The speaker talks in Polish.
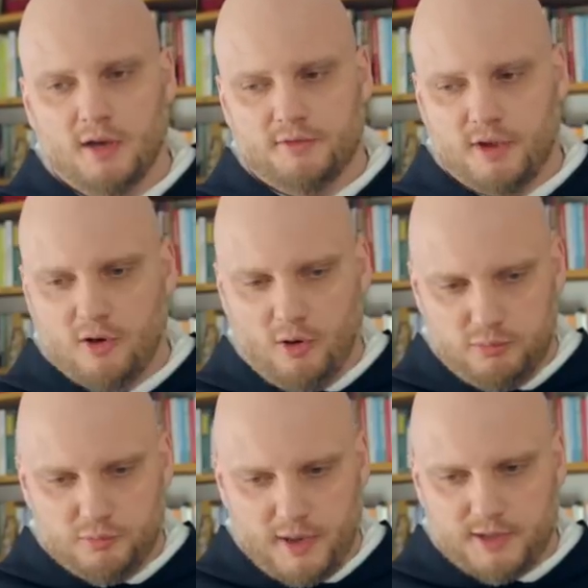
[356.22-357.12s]
w tego
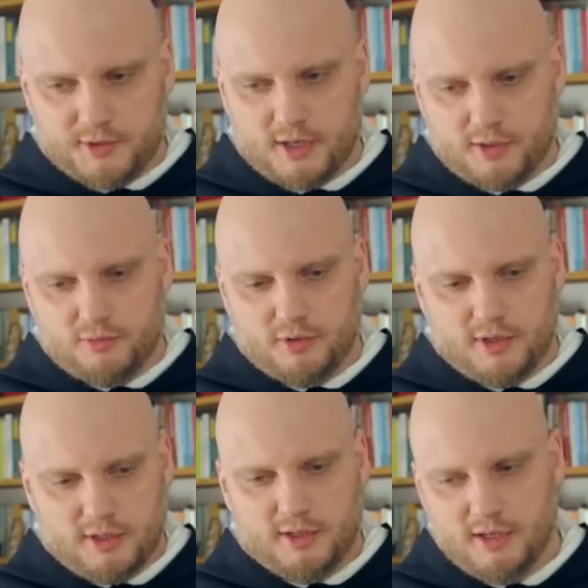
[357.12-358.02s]
oblubieńca,
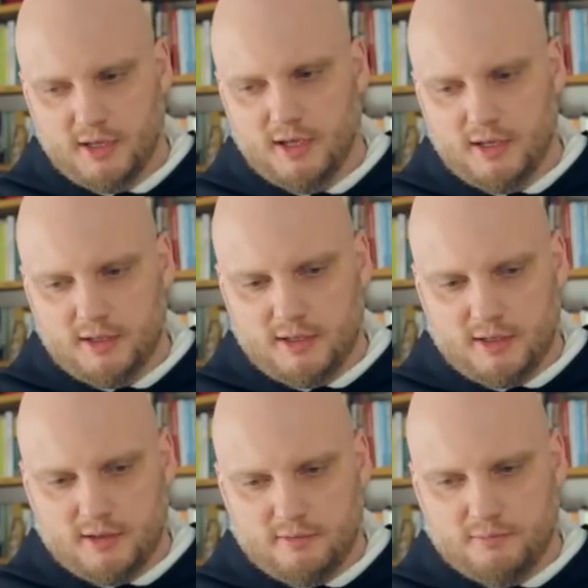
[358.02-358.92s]
który
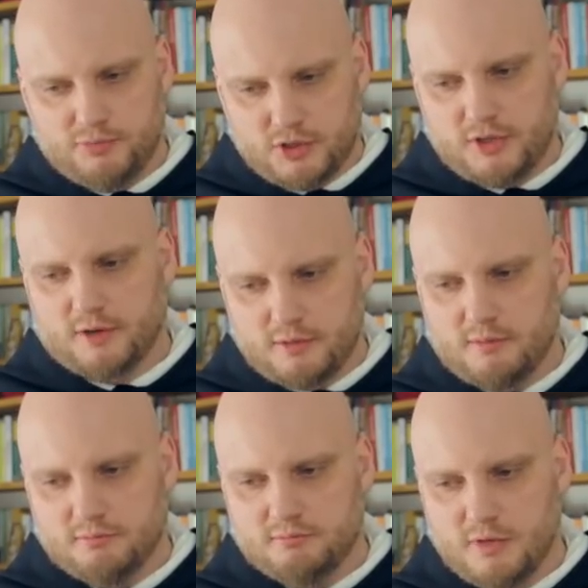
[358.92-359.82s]
y, przyrzekł
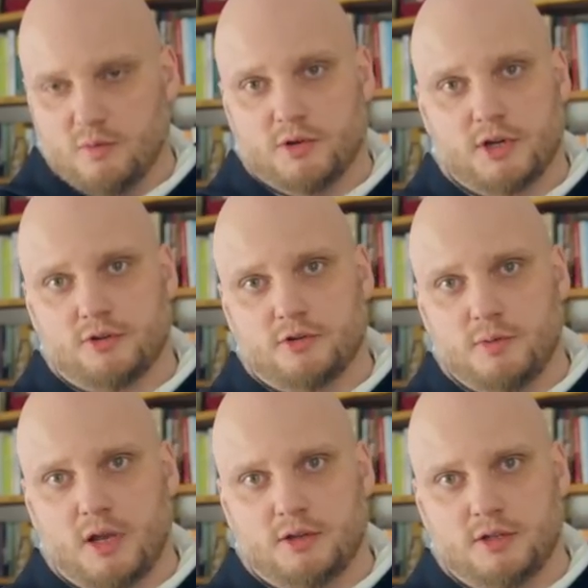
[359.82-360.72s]
nam miłość aż do
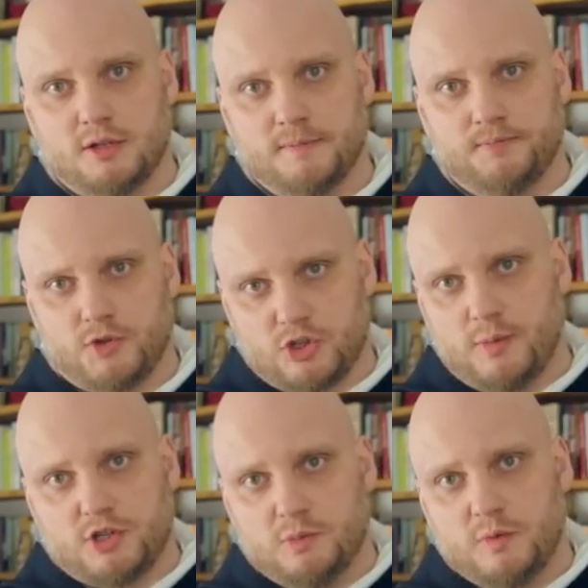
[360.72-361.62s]
śmierci, to
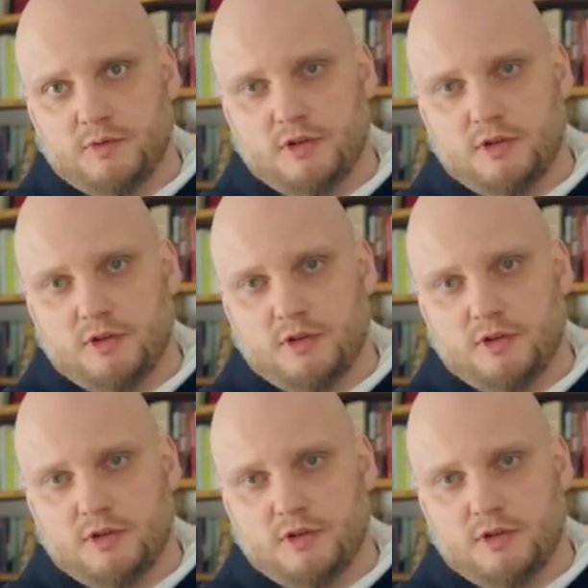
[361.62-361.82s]
zobaczymy w